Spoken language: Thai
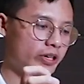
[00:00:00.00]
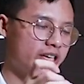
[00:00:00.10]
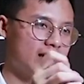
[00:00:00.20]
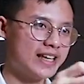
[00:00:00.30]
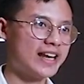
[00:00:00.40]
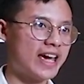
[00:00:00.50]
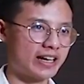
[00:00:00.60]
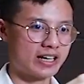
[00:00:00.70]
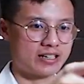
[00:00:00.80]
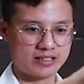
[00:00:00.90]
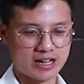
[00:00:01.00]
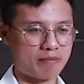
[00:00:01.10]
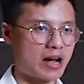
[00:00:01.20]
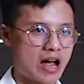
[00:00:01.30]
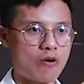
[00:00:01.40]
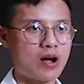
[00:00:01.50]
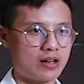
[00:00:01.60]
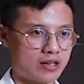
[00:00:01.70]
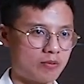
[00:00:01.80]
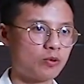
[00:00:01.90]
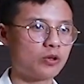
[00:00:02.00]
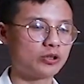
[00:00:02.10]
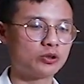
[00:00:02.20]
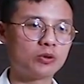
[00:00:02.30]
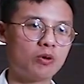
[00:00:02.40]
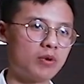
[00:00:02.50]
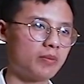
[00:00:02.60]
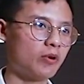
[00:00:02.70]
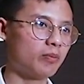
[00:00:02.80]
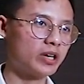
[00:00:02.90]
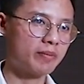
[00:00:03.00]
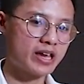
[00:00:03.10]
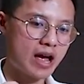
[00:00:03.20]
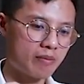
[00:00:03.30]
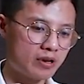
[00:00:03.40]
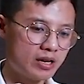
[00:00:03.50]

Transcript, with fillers: นที่รีเลทกับเขาอะ่ะกับคู่ต่อสู้ผมอะ่ะผมจะพยายาม